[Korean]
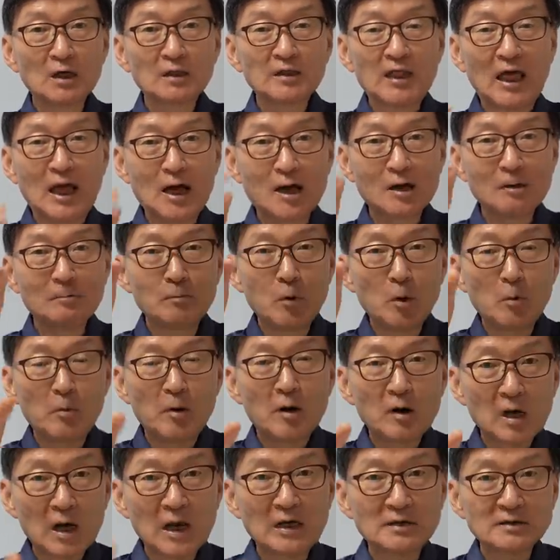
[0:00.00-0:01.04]
대응
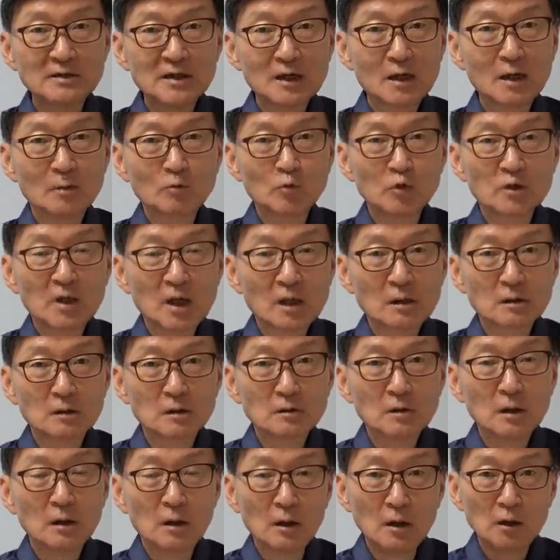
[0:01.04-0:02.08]
보복할 생각을
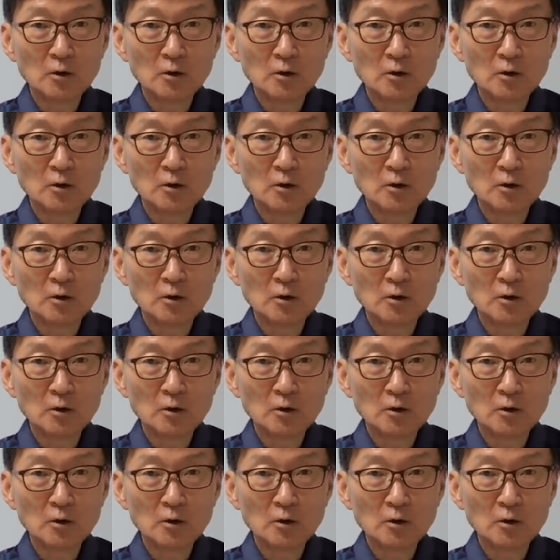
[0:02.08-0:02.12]
못했거든요.